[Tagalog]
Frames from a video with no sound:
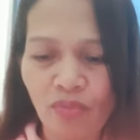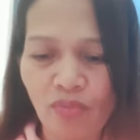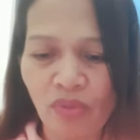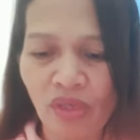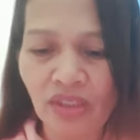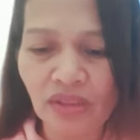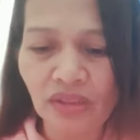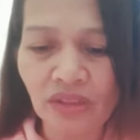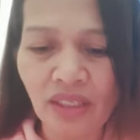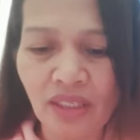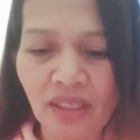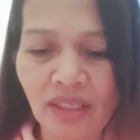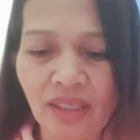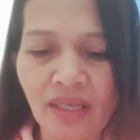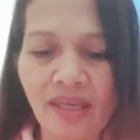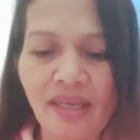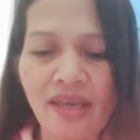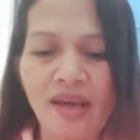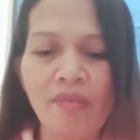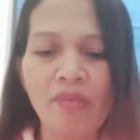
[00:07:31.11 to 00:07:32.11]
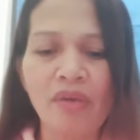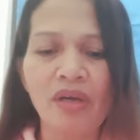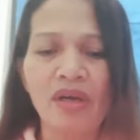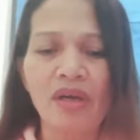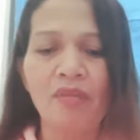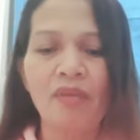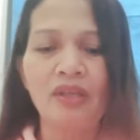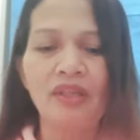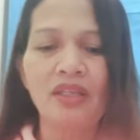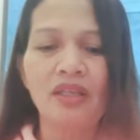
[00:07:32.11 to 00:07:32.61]
Praise God. Kaya mga
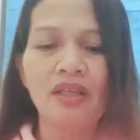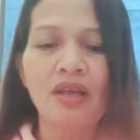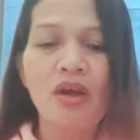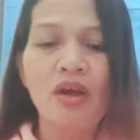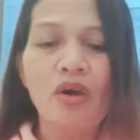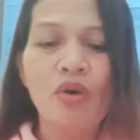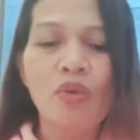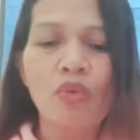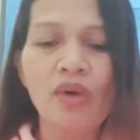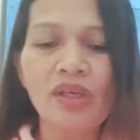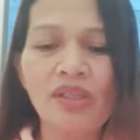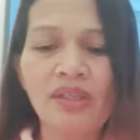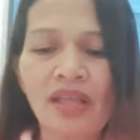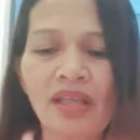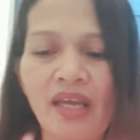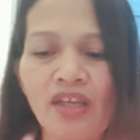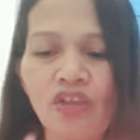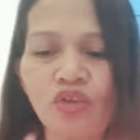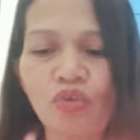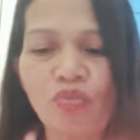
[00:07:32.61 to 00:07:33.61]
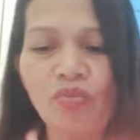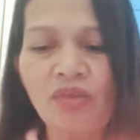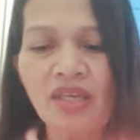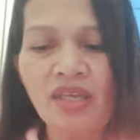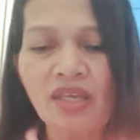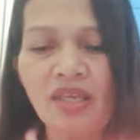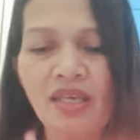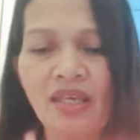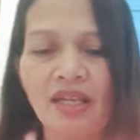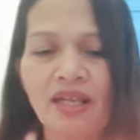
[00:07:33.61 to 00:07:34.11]
kapatid, huwag tayong
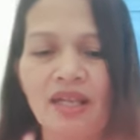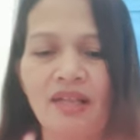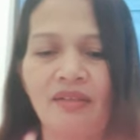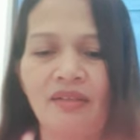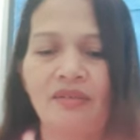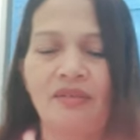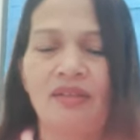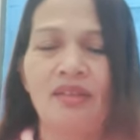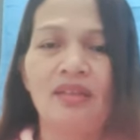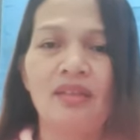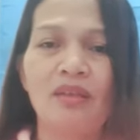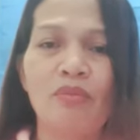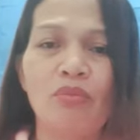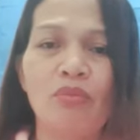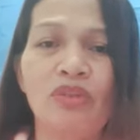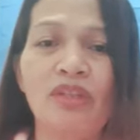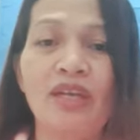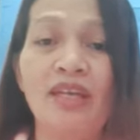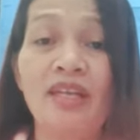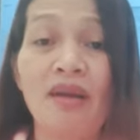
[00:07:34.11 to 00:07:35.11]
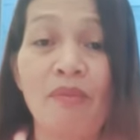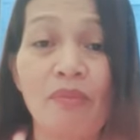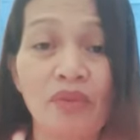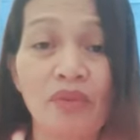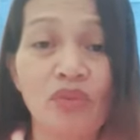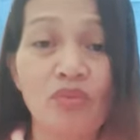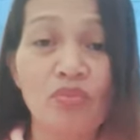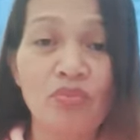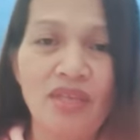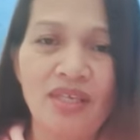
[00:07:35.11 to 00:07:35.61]
tumigil hindi po tayo dapat
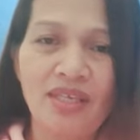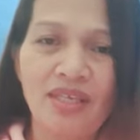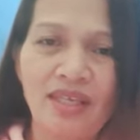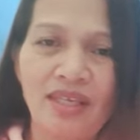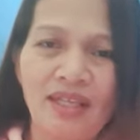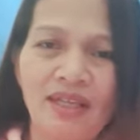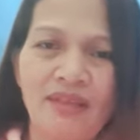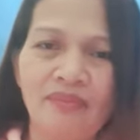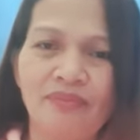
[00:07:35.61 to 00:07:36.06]
tumigil.